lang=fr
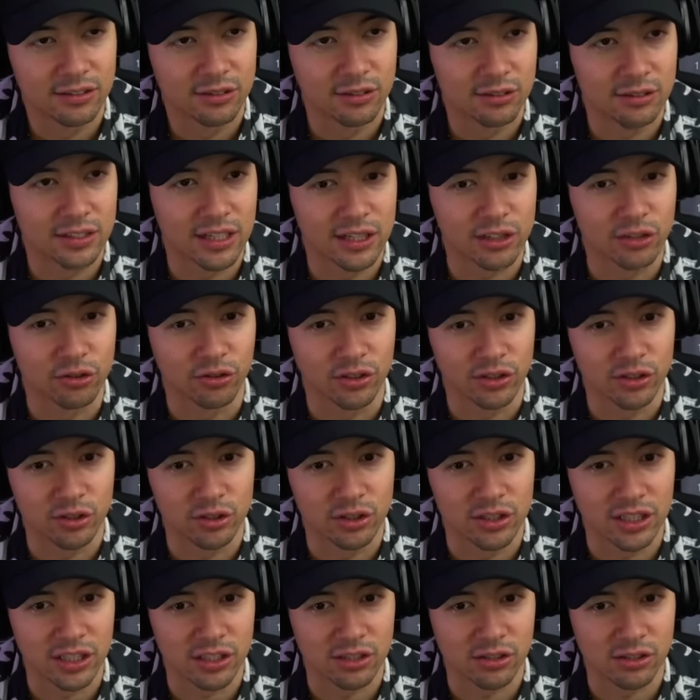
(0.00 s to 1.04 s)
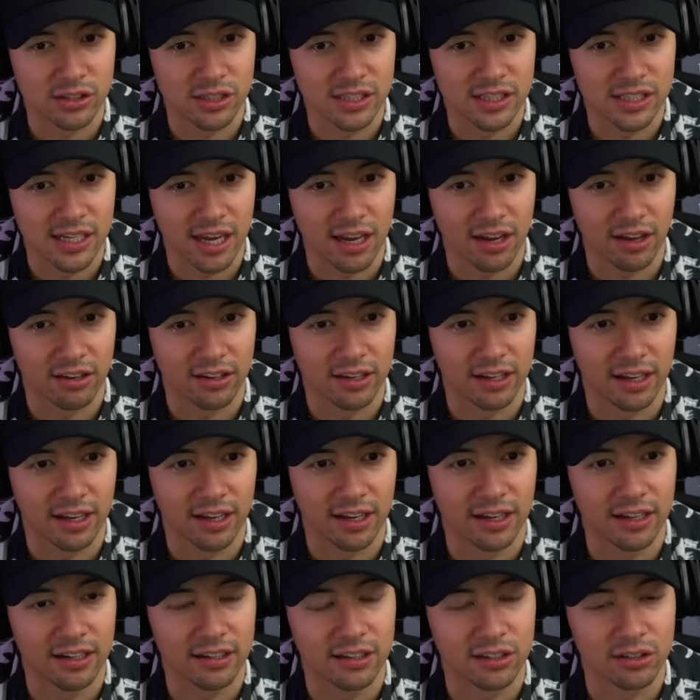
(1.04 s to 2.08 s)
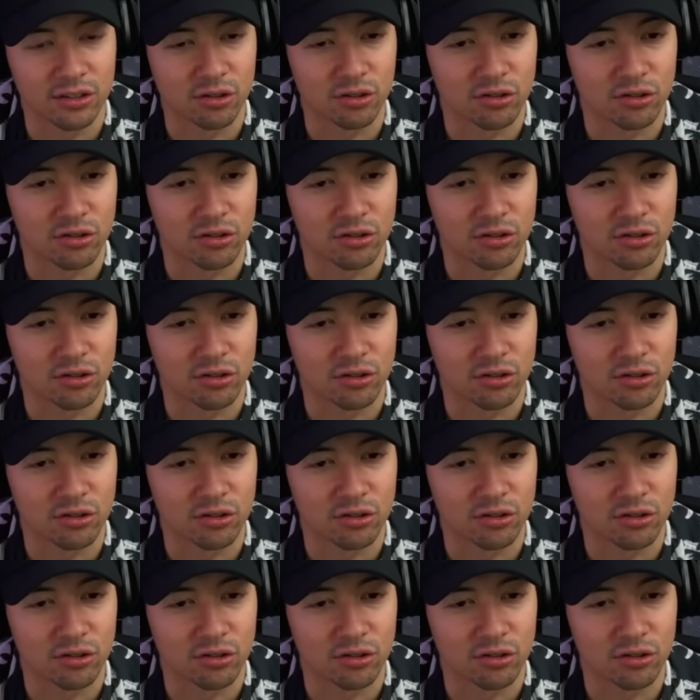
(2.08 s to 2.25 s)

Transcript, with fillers: Donc là, tu vois, tu tires sur des Siren Head, des